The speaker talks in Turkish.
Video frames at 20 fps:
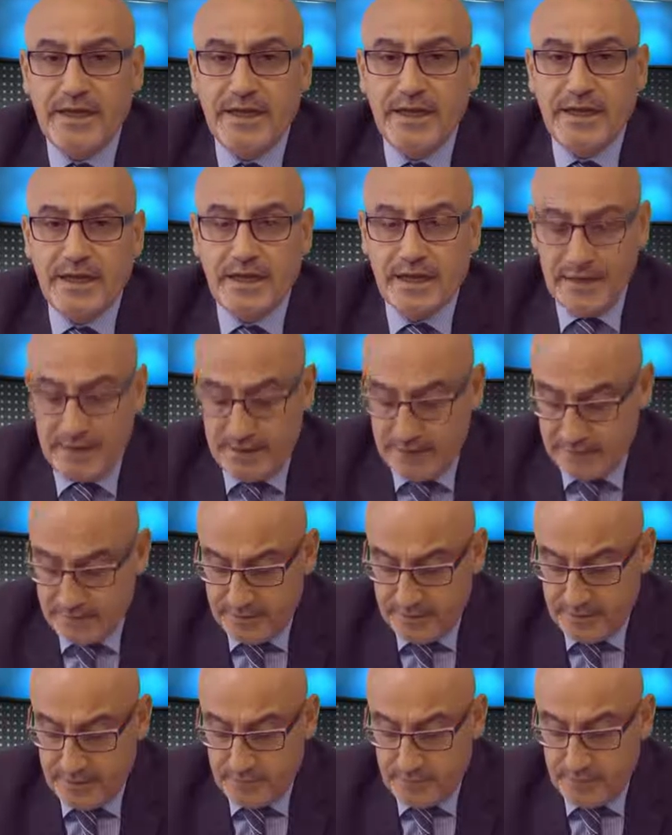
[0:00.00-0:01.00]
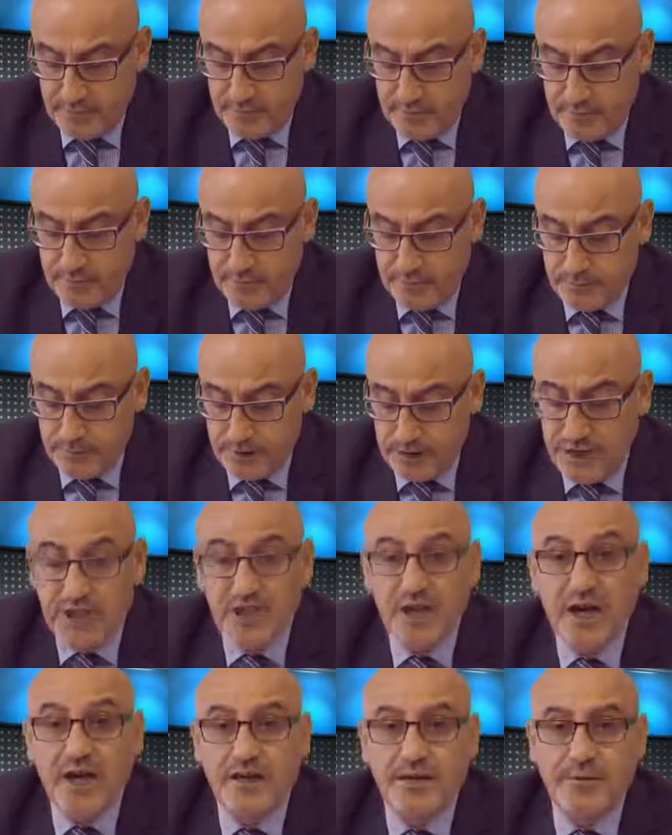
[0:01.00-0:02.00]
e,
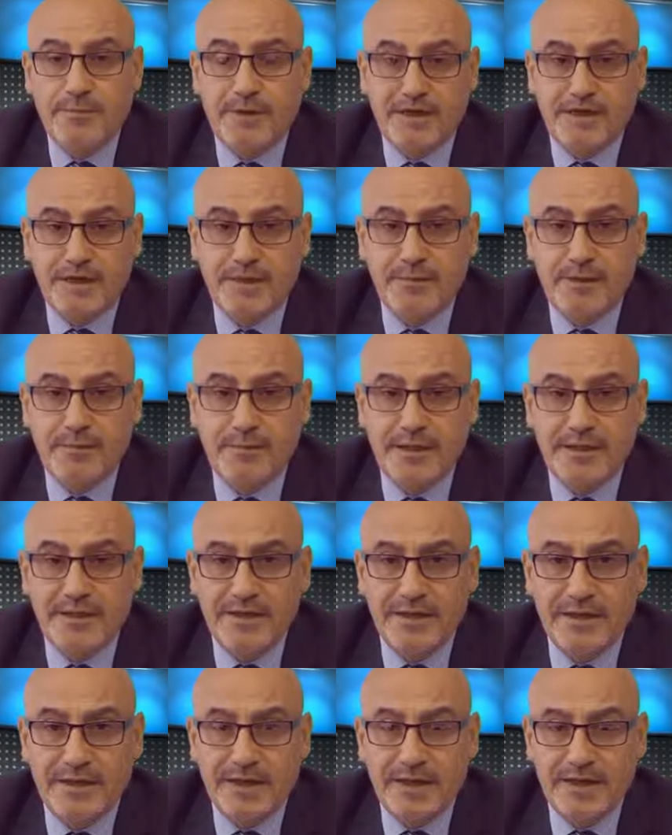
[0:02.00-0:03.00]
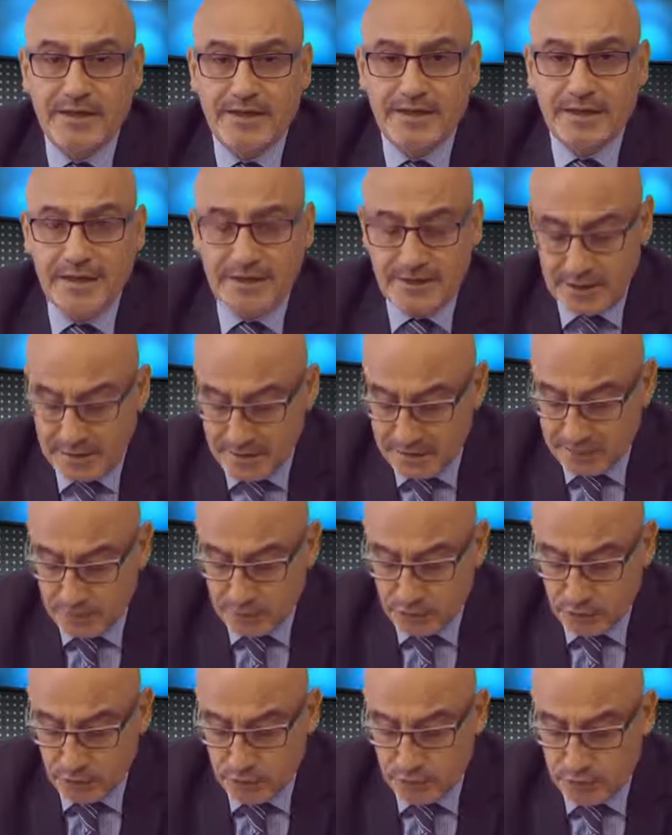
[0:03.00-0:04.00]
iki ayrı patlama meydana geldi. Tekrar
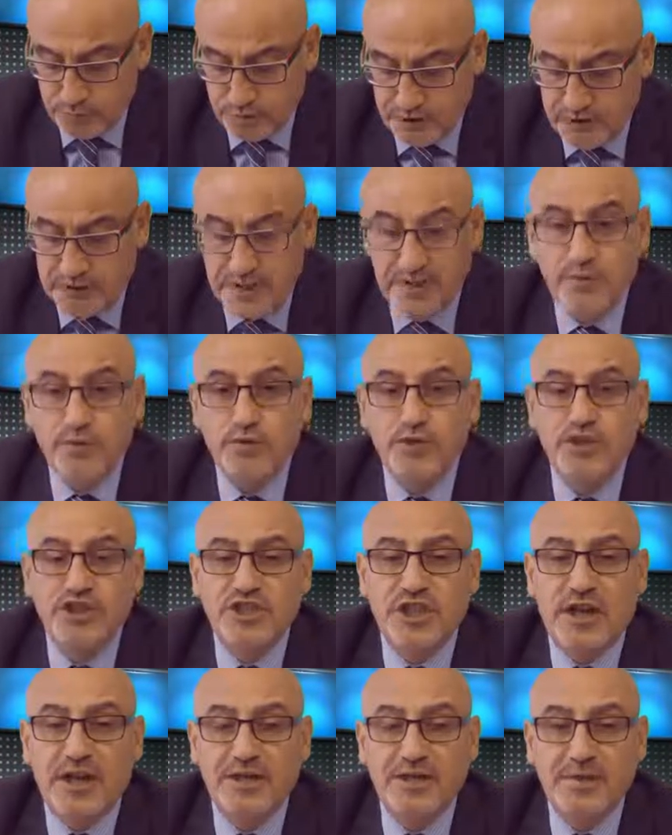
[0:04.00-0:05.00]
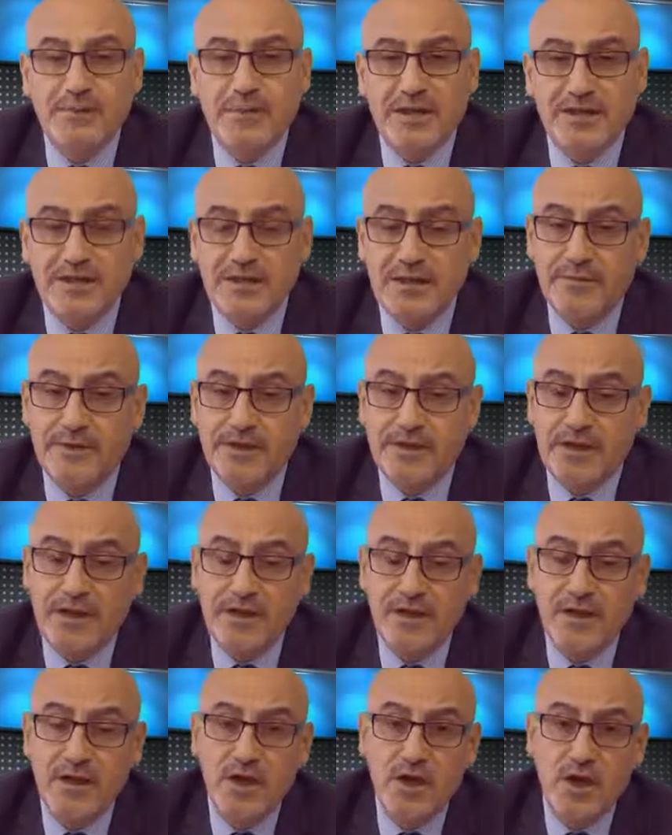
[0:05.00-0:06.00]
etmiş olayım size. Bu iki ayrı
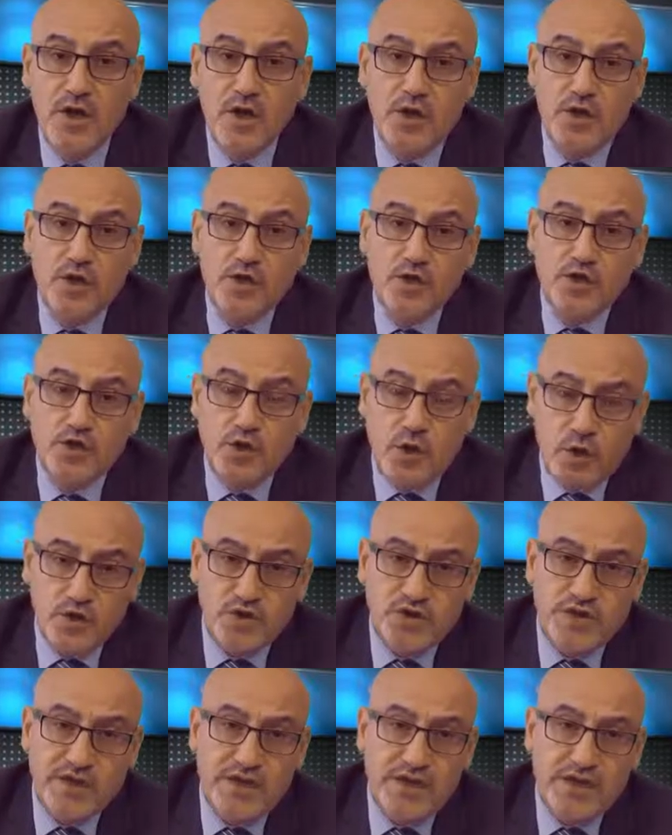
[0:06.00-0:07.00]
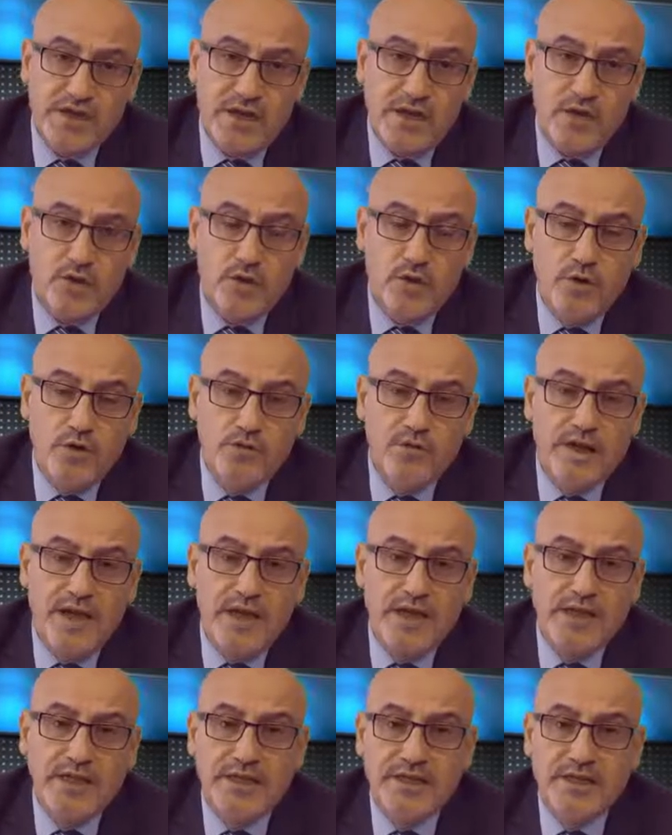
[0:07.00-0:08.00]
patlamada çok sayıda ölü
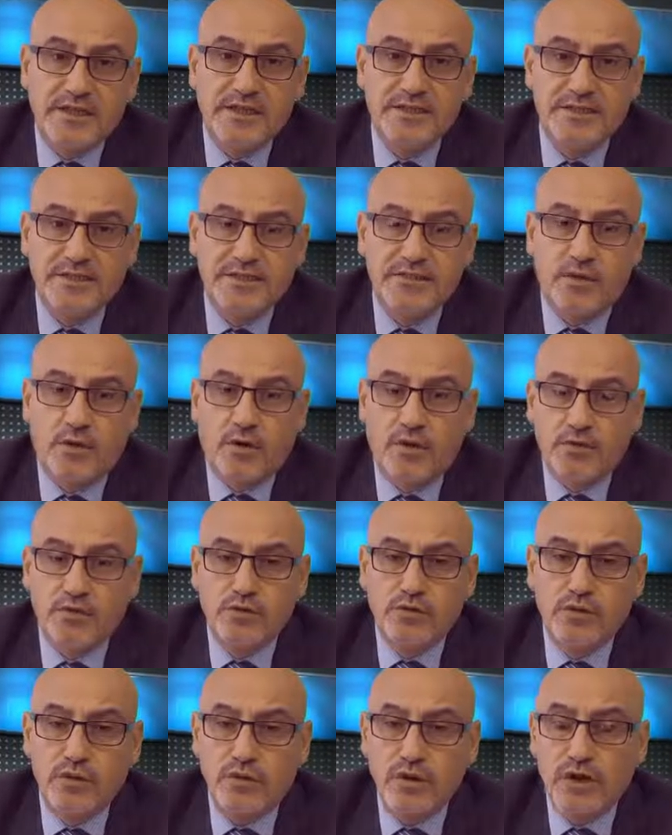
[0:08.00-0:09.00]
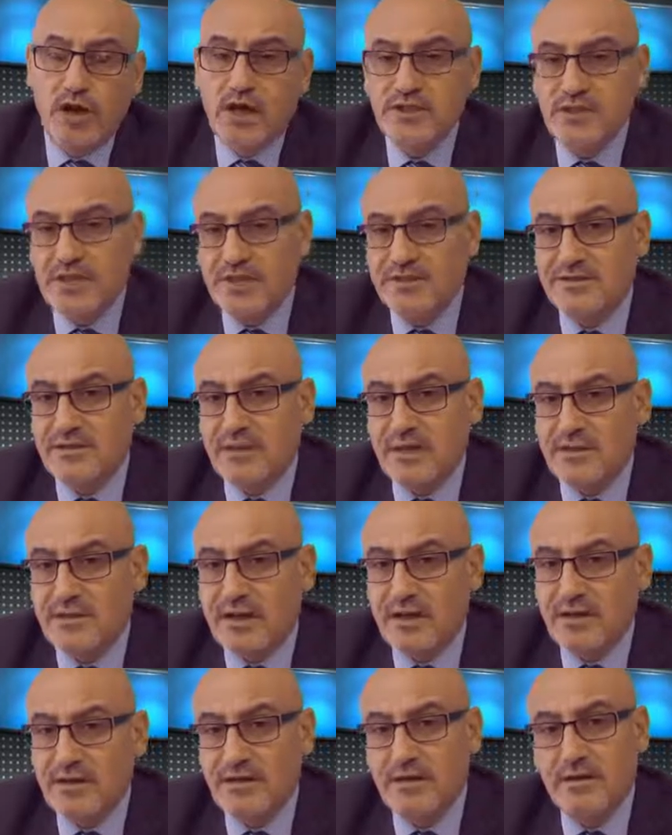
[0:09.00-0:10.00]
ve yaralının olduğu
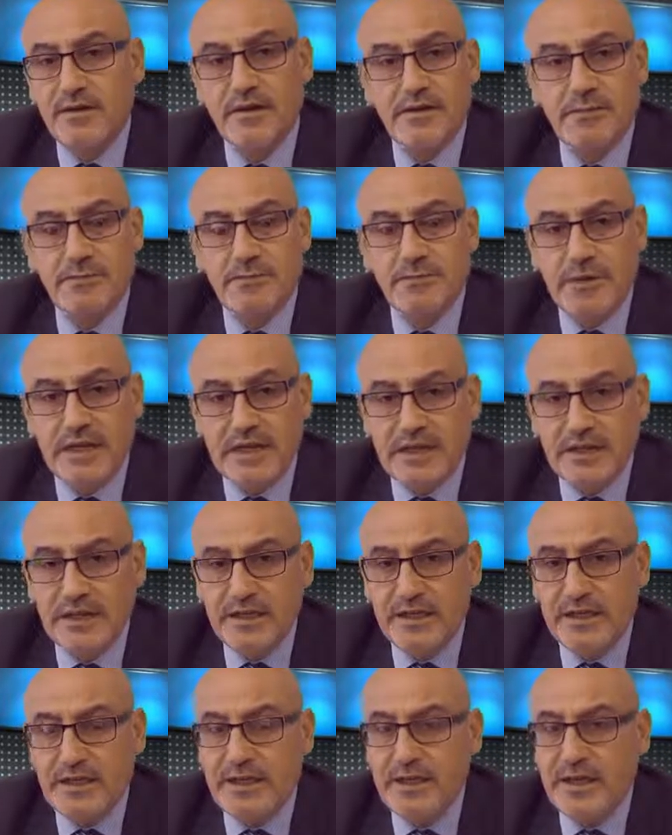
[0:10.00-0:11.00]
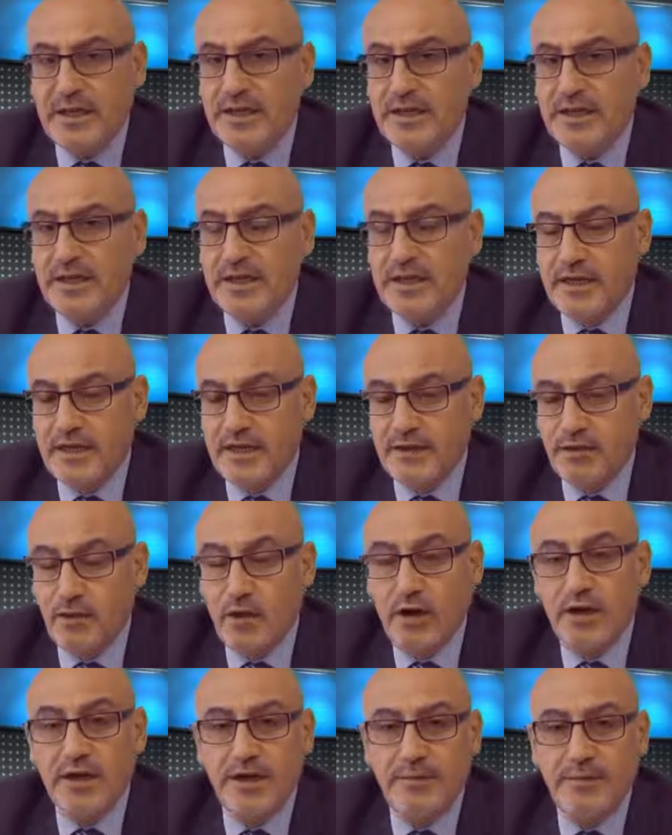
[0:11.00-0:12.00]
ajanslardan bildirildi. Ee,
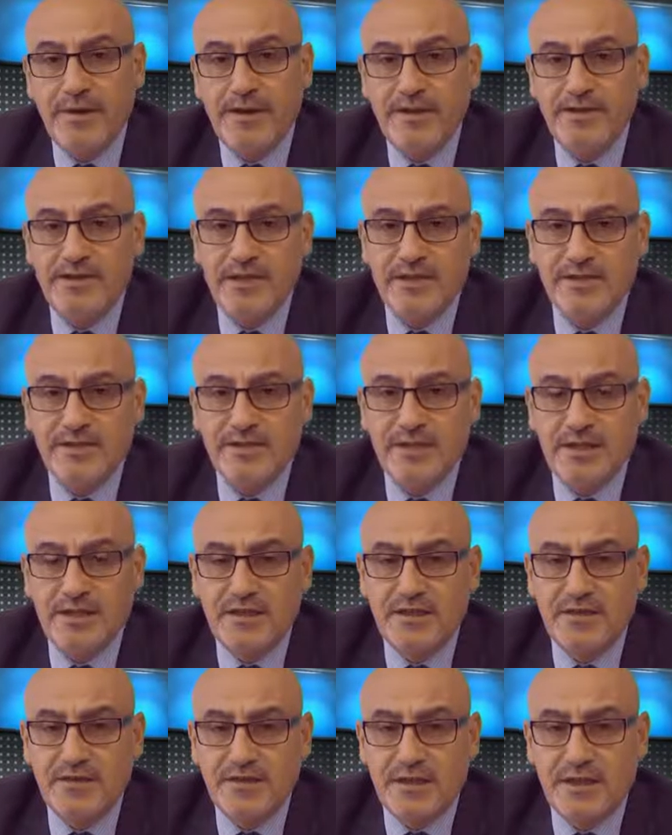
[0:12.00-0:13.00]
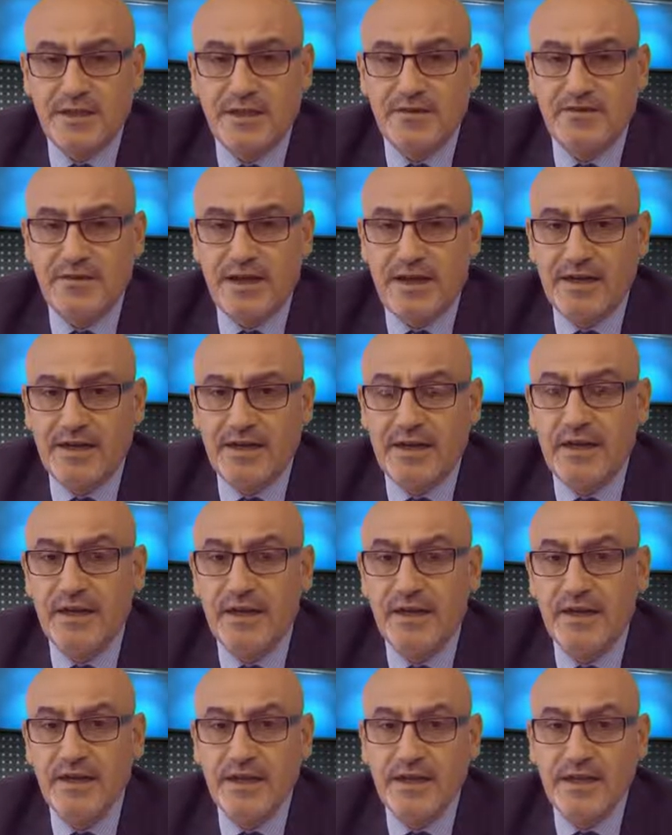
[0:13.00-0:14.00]
Doğan Haber Ajansı ilk sayıyı
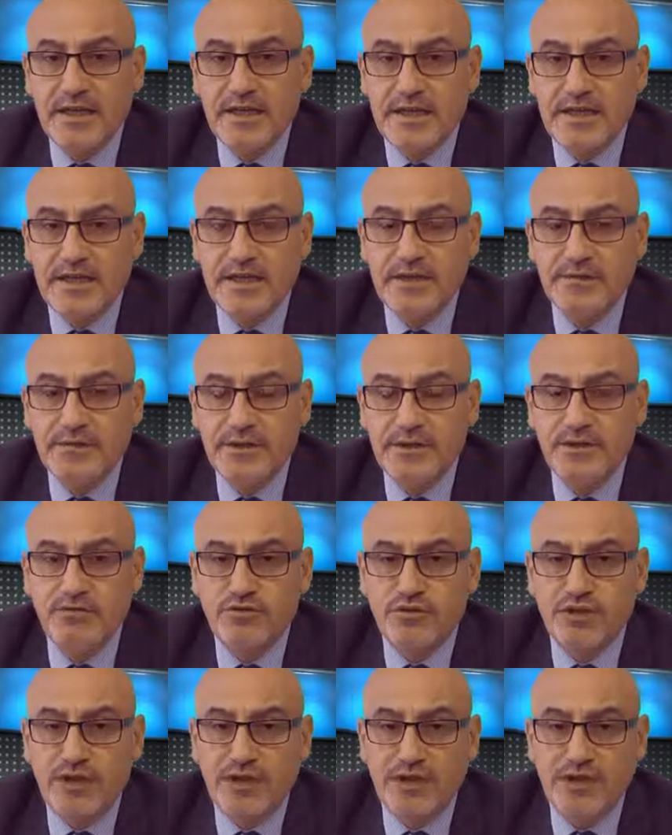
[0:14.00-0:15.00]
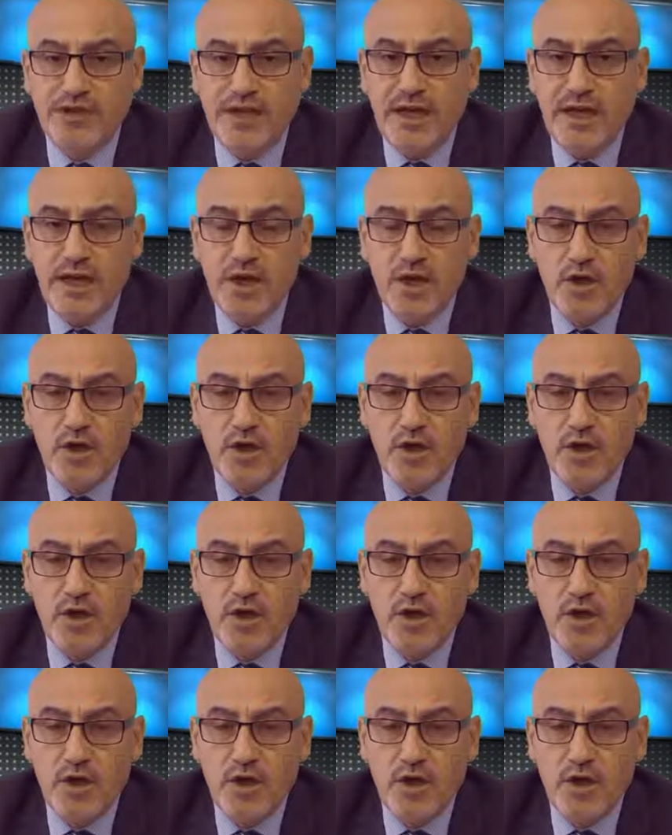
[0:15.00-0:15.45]
verdi. 20'nin üzerinde